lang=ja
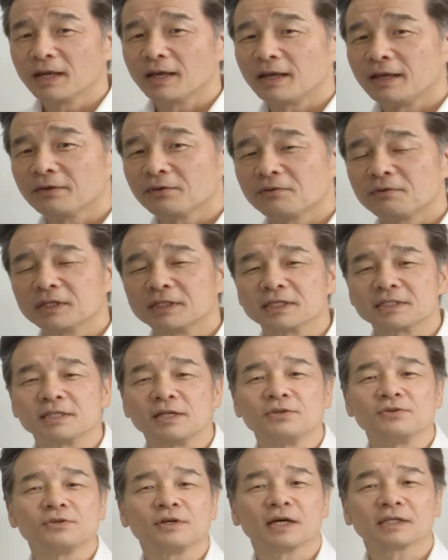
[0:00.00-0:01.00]
えこれはです
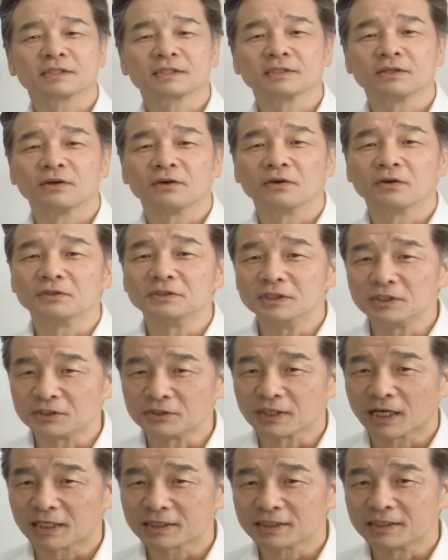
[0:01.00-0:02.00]
ね10月の
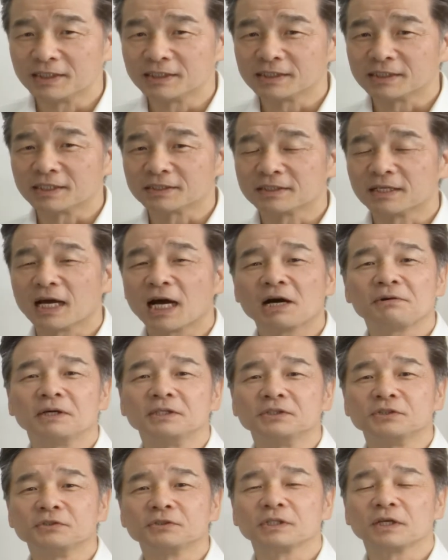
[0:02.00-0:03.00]
28日ですね
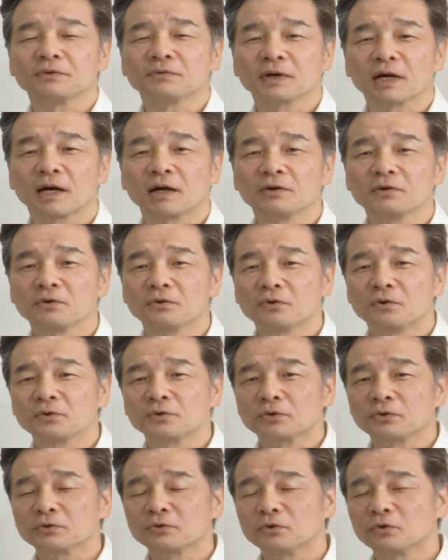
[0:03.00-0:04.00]
ハワイ州政府観光
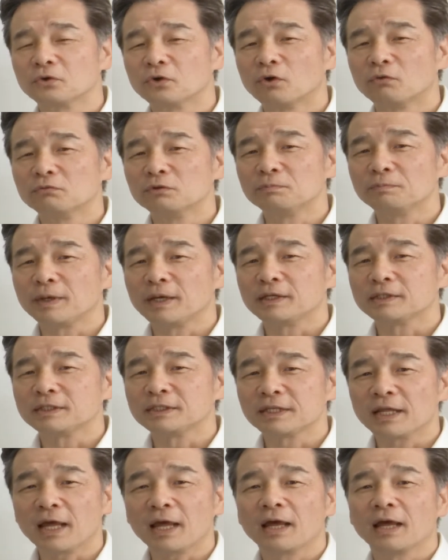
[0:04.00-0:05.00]
局の
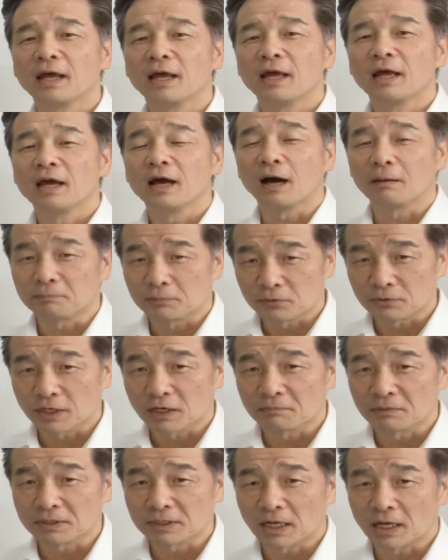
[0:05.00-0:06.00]
ホームページで発表さ
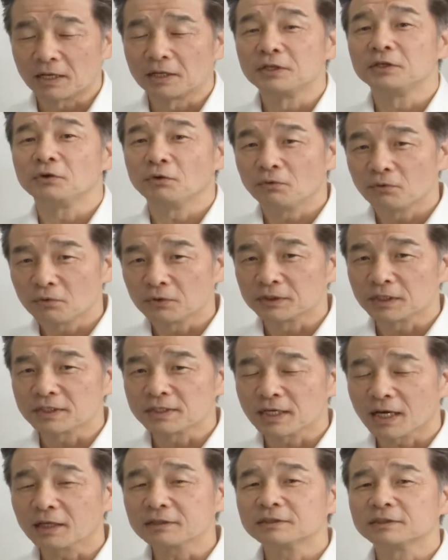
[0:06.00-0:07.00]
れました日本語で
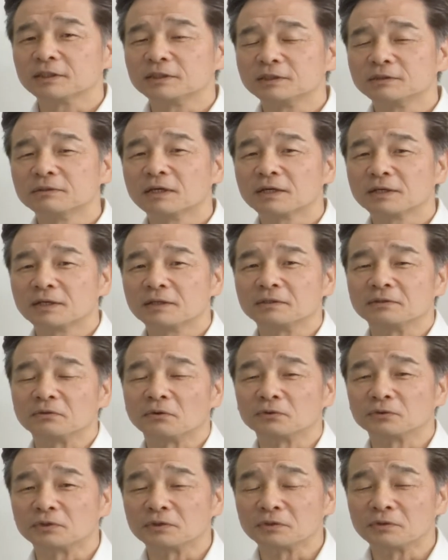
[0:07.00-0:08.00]
す後で URL の
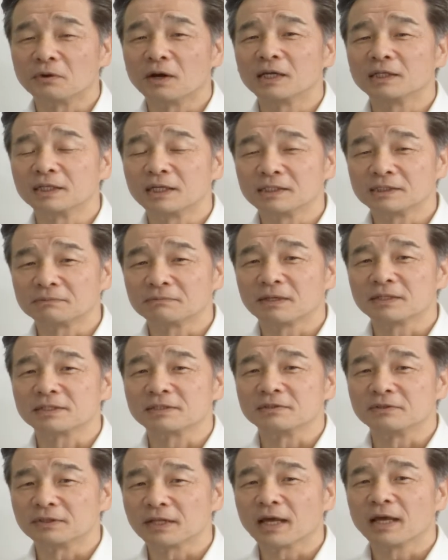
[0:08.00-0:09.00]
ことにご案内しま
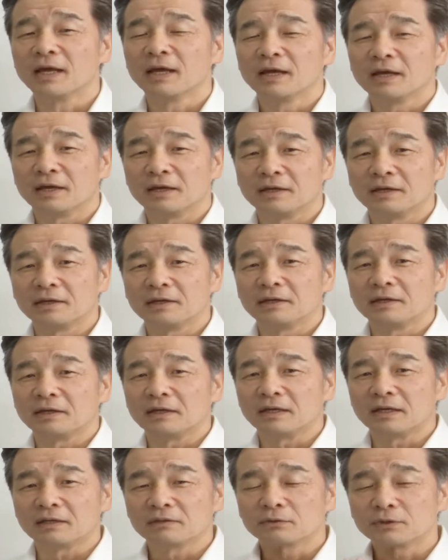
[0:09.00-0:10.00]
すので、
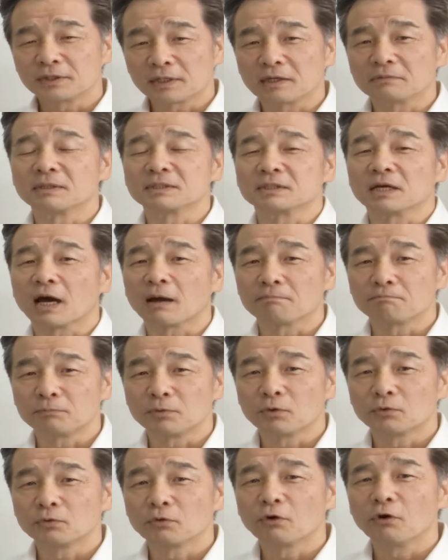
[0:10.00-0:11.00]
えー、とにかくまず発
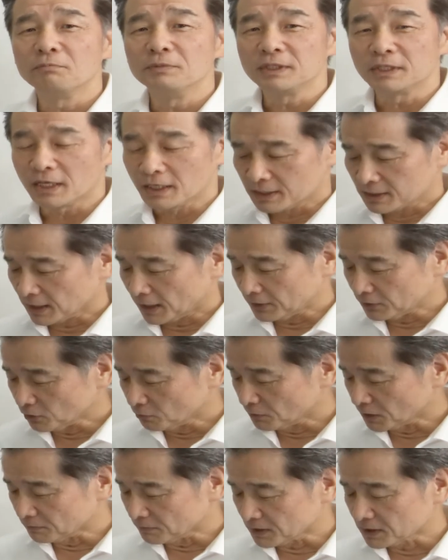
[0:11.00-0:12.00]
表の方を見ていきたい
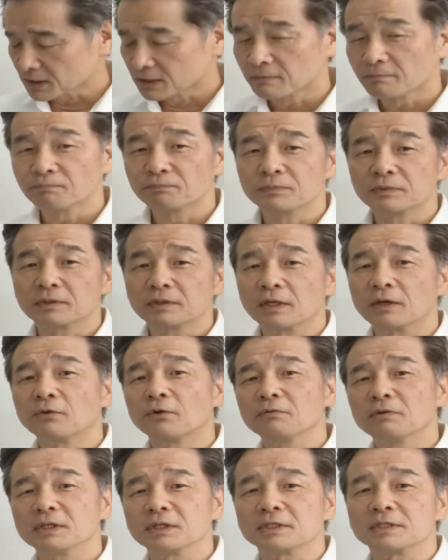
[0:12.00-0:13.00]
と思います
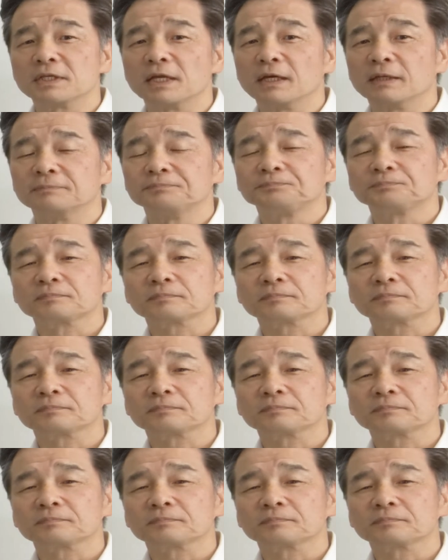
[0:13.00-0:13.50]
これはですね